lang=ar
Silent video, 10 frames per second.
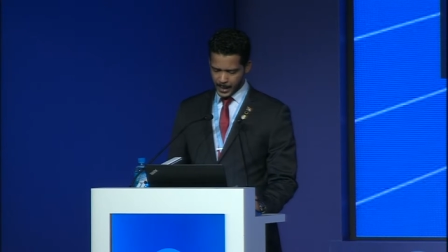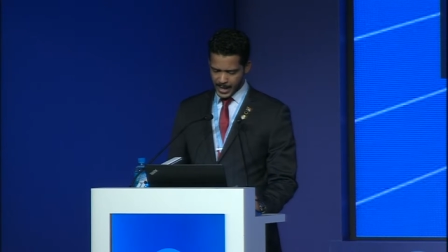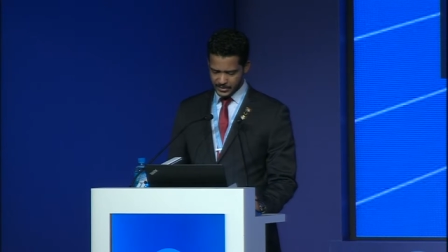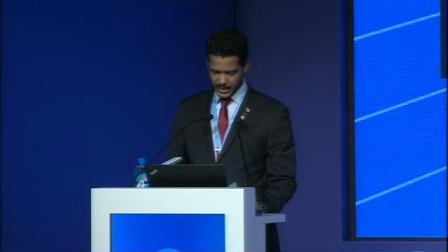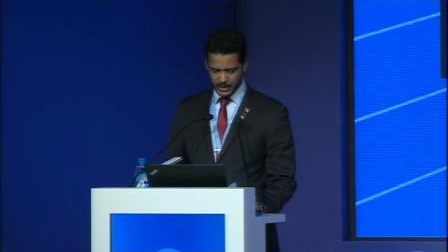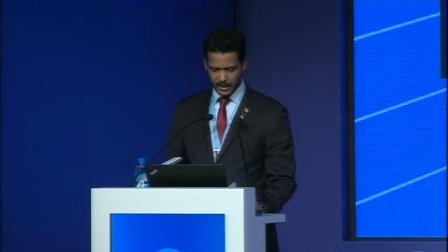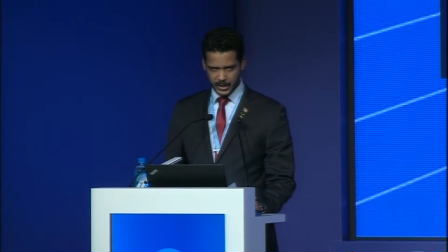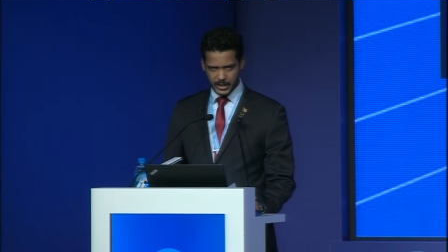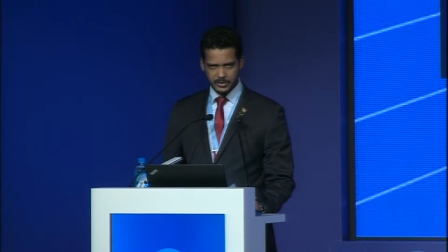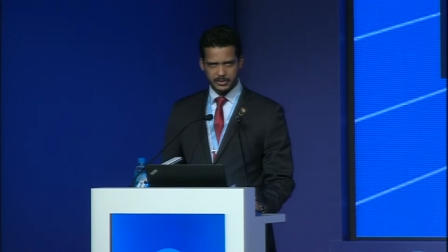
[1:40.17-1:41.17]
السيد
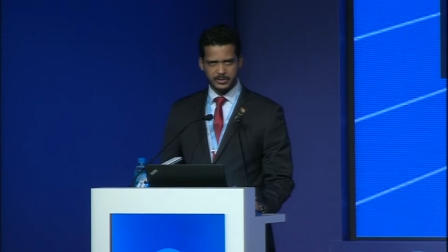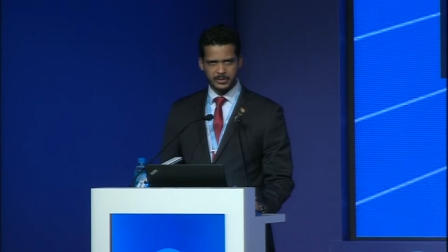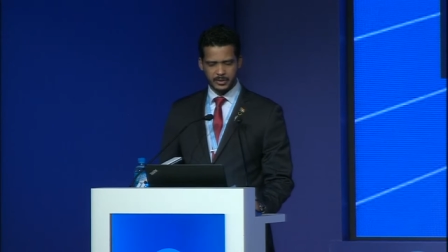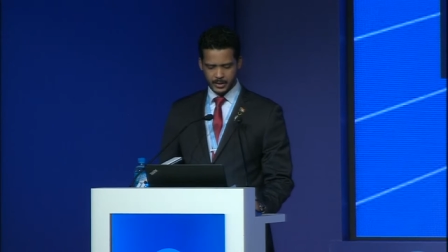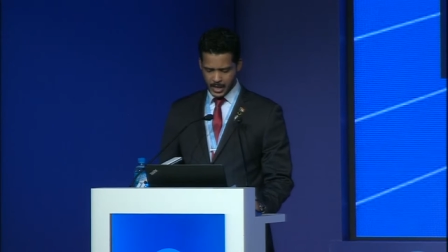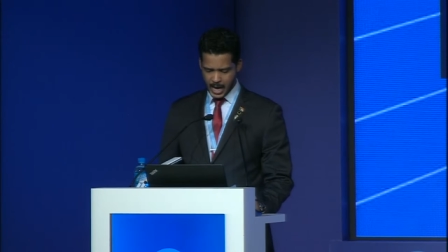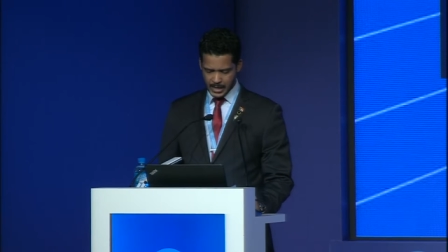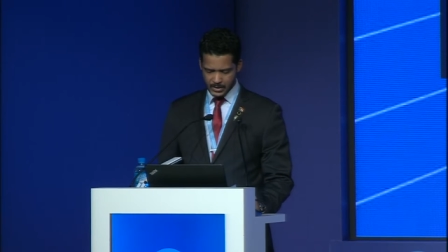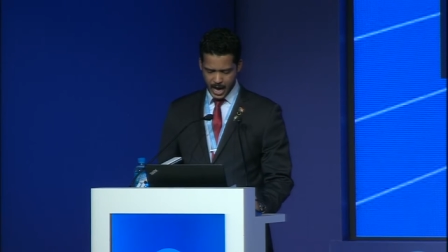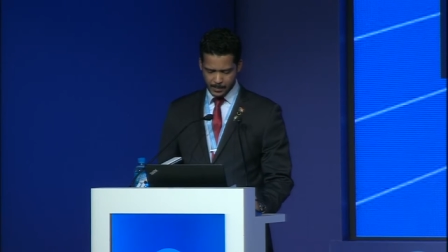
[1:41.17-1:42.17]
الرئيس
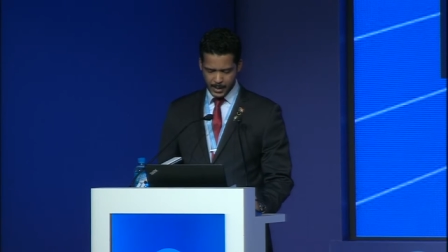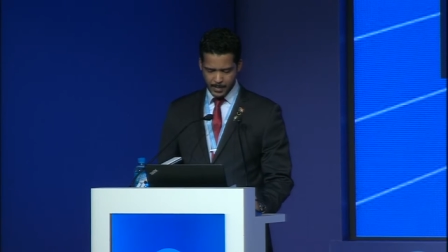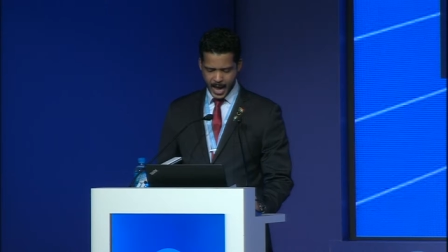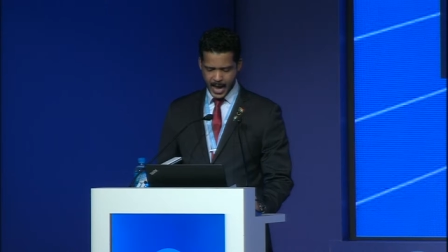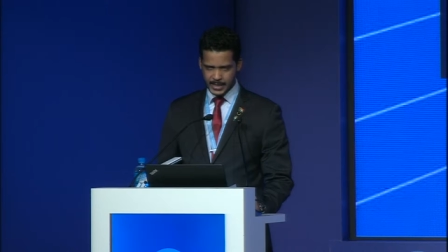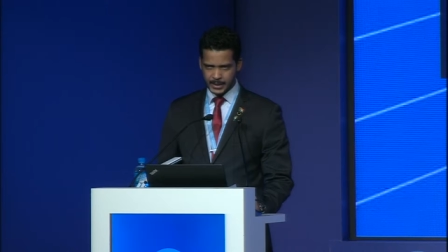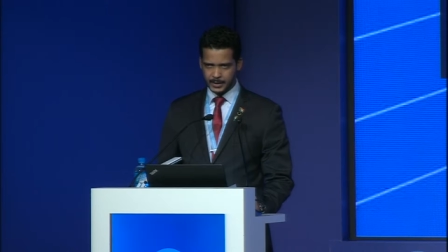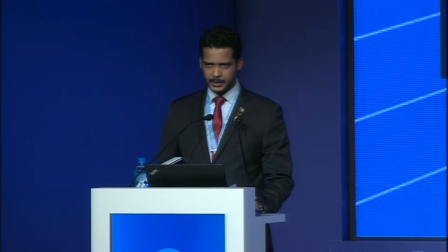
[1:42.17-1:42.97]
أصحاب المعالي